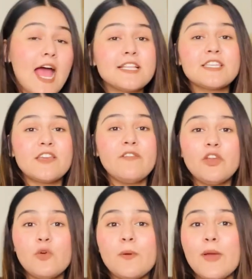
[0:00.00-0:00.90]
आज की
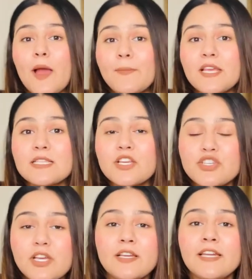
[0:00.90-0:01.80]
वीडियो में मैं आपके साथ शेयर